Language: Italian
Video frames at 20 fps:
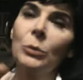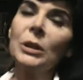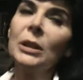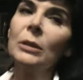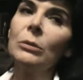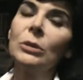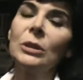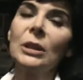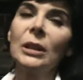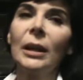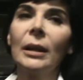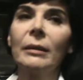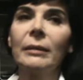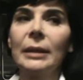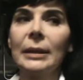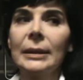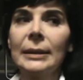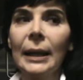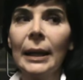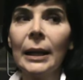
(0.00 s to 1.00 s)
Qui devo dire la
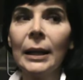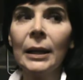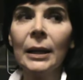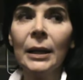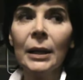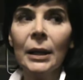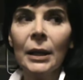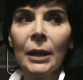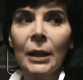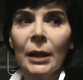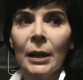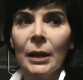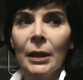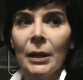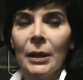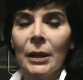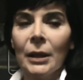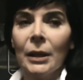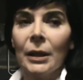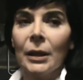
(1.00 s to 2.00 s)
verità,
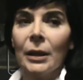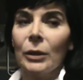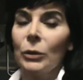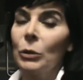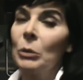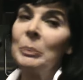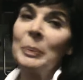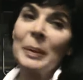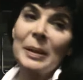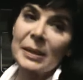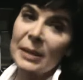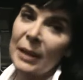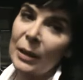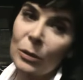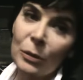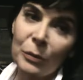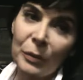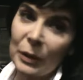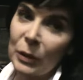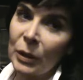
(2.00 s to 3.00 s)
io in
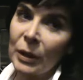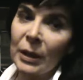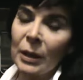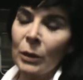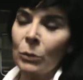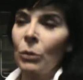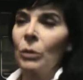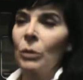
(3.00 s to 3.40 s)
passato ho fatto anche